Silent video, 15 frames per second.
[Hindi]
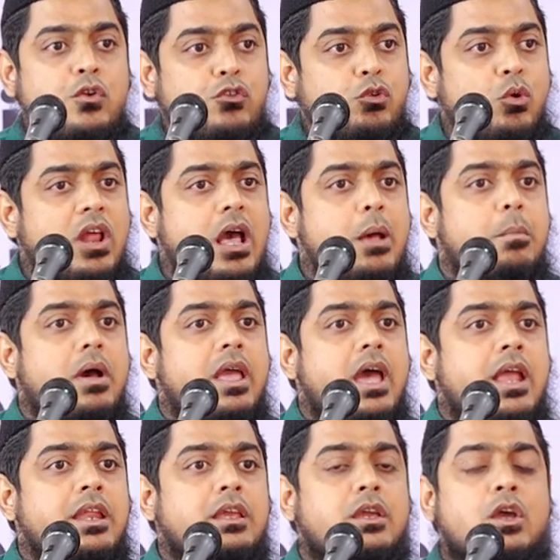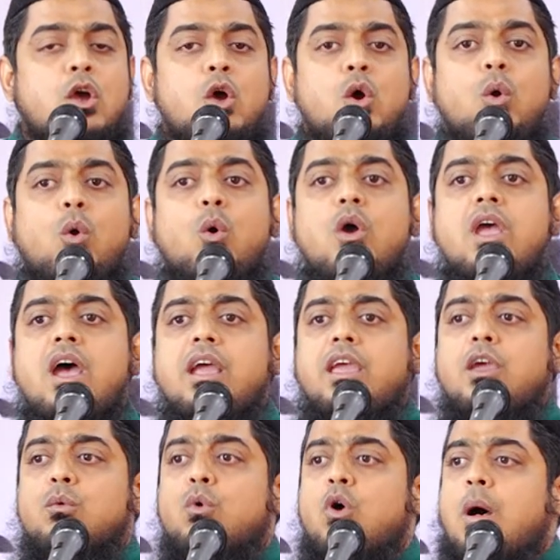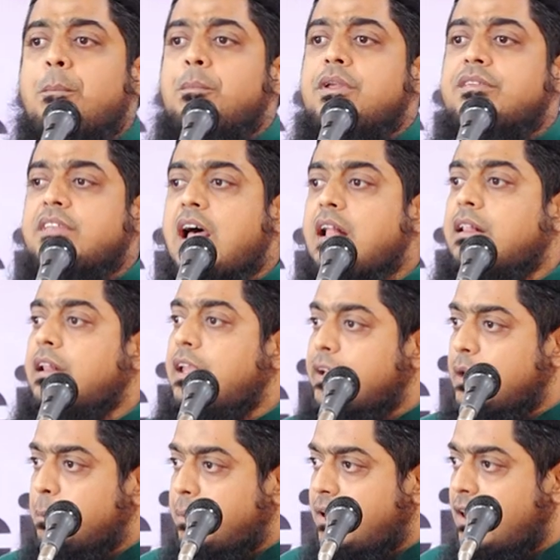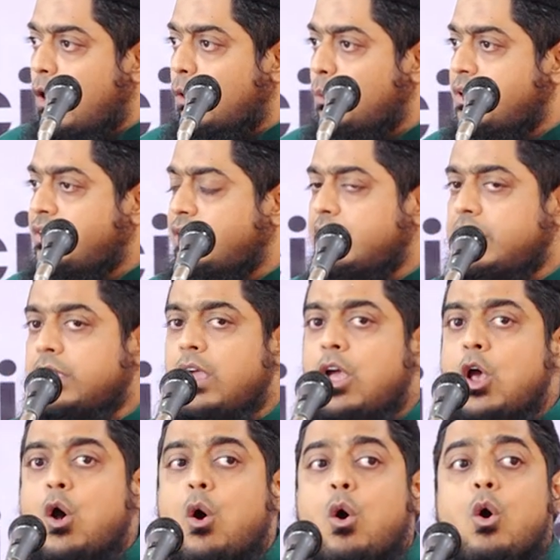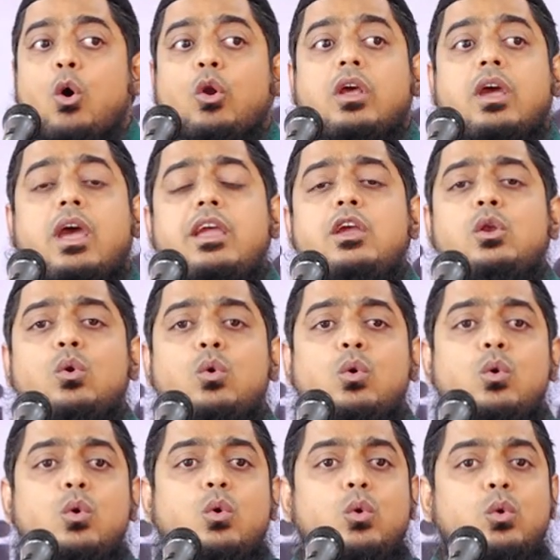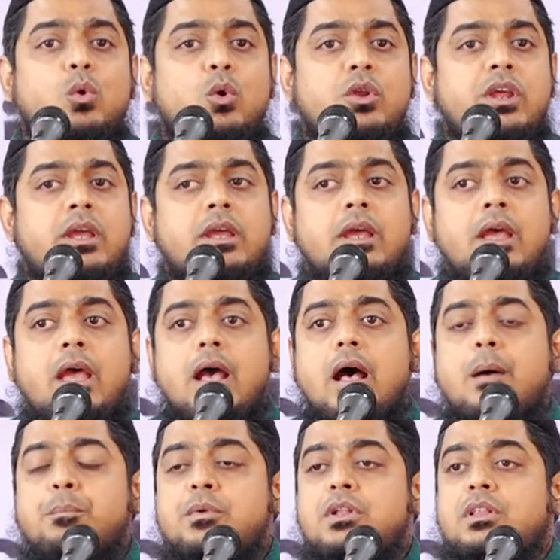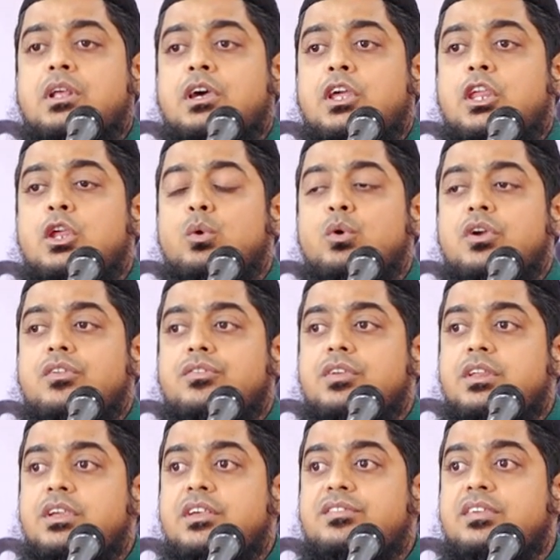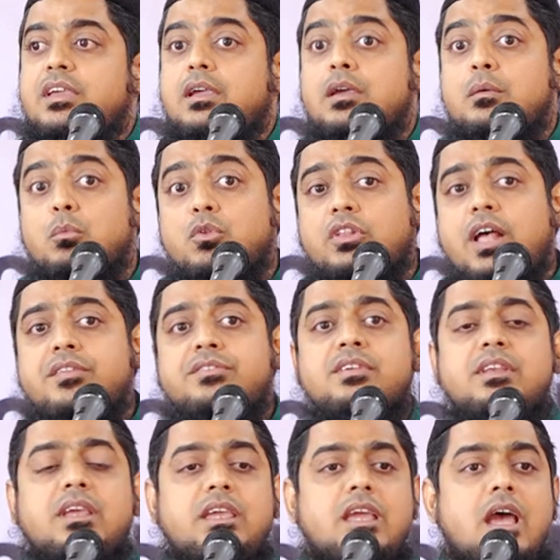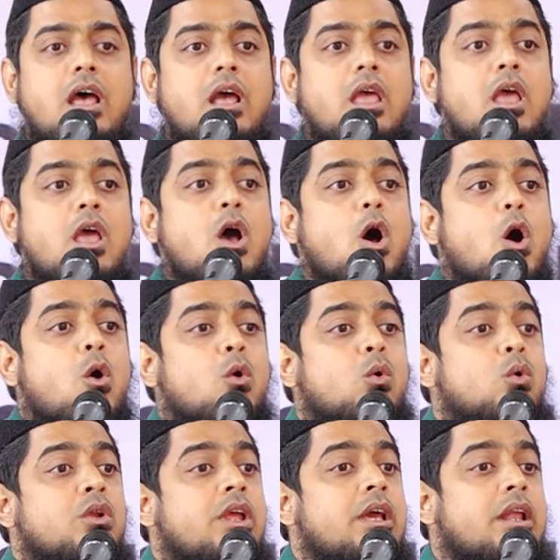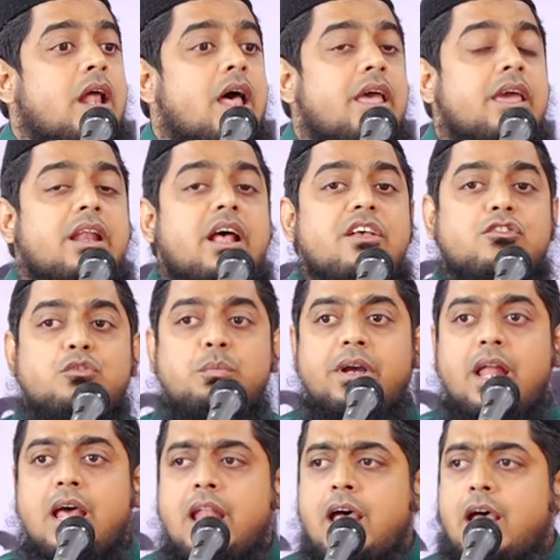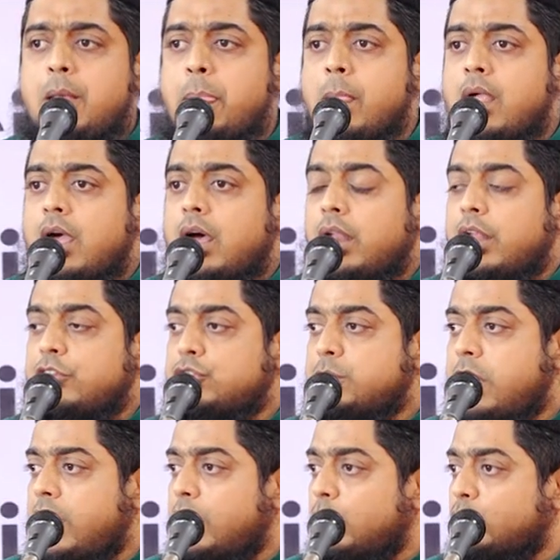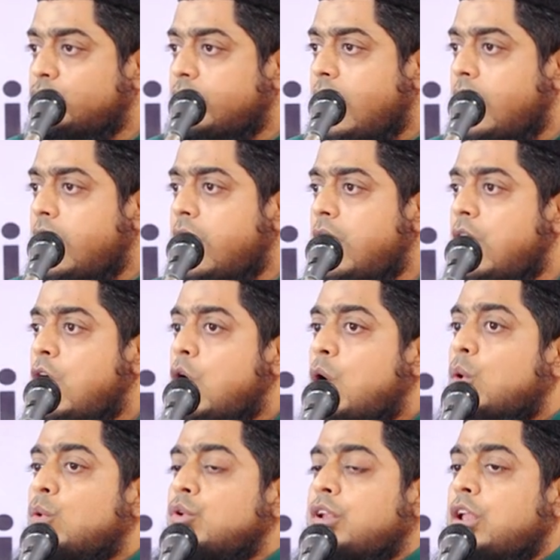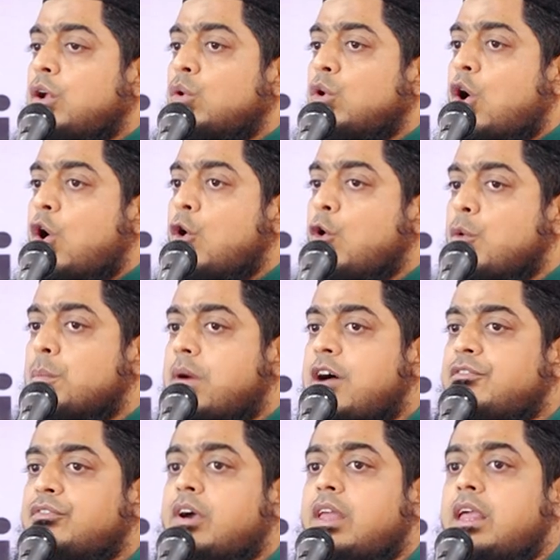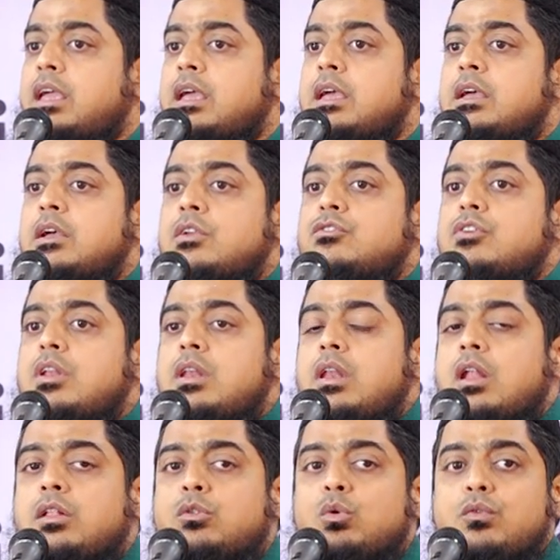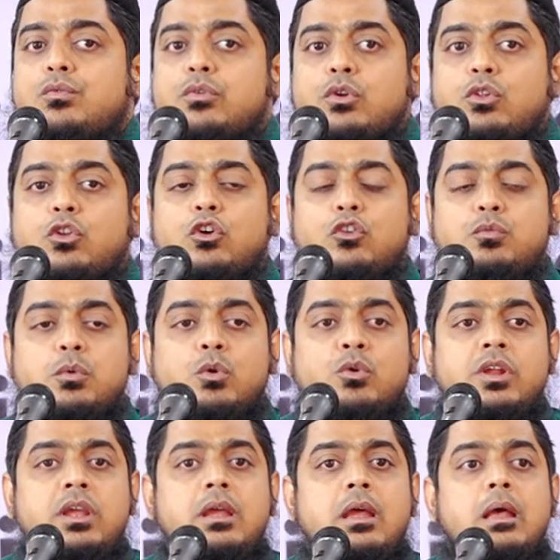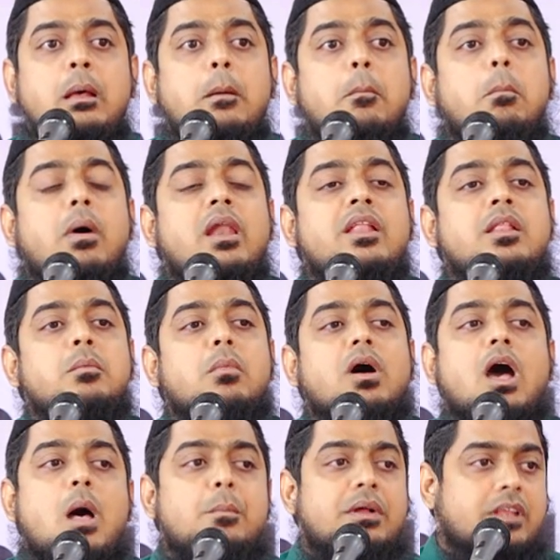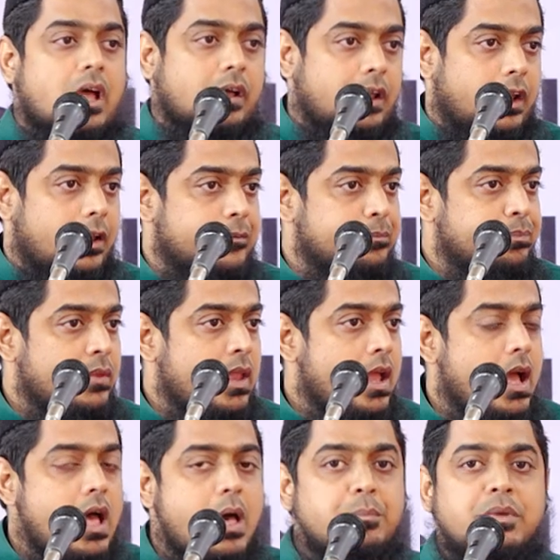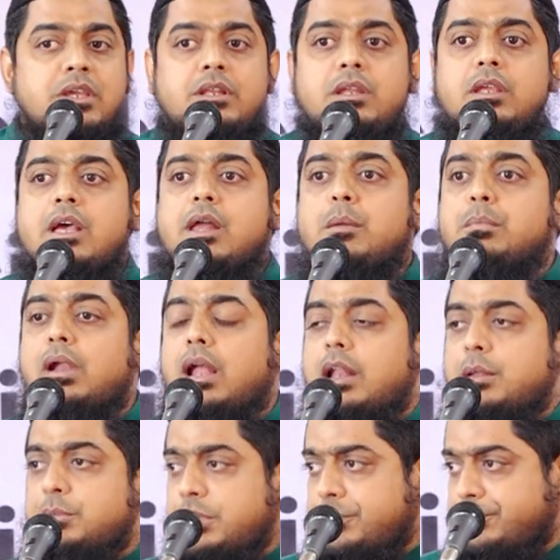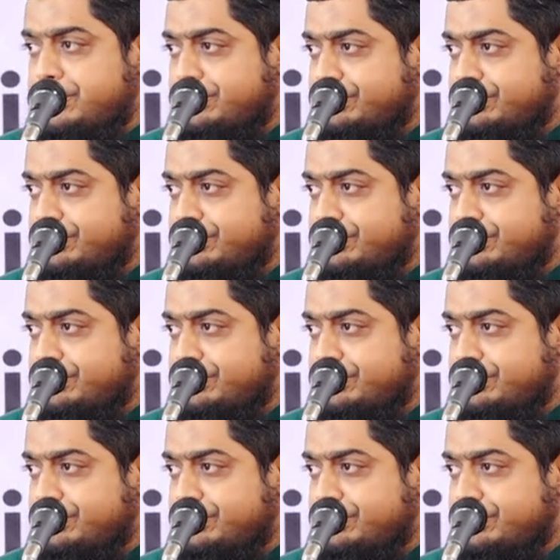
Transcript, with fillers: शोला बयानी गोया कि वो अपने साथ लेकर पैदा हुए थे और कई लोगों को उन्होंने अपनी तकरीरों के ज़रिए से मुतासर किया और उन्हें राह रास्त में डाला अल्लाह सुबहाना ताली उनके गुनाहों को माफ़ करे जन्नतफरदोस में उन्हें बुलंद मकाम अता करे आमीन या रब्बल आलमीन